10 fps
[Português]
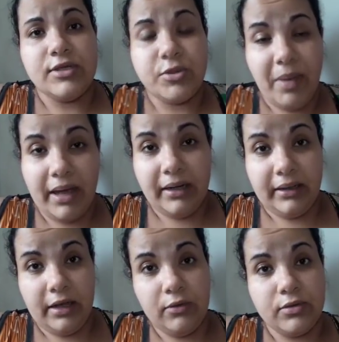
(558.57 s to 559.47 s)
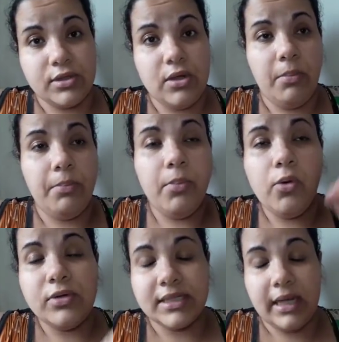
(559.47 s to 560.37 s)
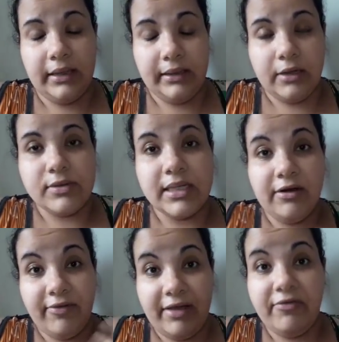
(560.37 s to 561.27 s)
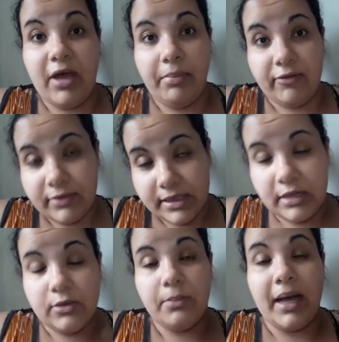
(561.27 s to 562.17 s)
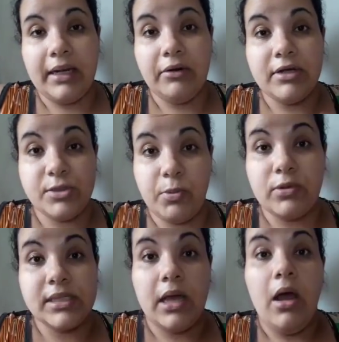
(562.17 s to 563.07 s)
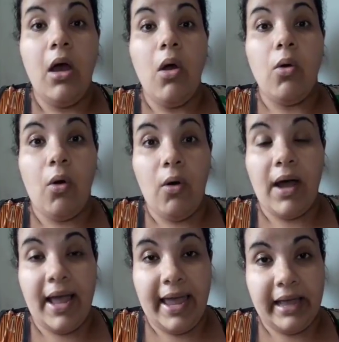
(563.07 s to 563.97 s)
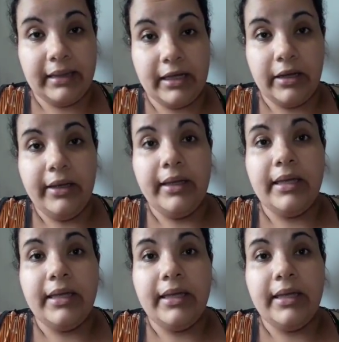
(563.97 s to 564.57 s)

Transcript: Espere em Deus, busca em Deus, que Ele vai enviar para você o marido, a esposa, correta.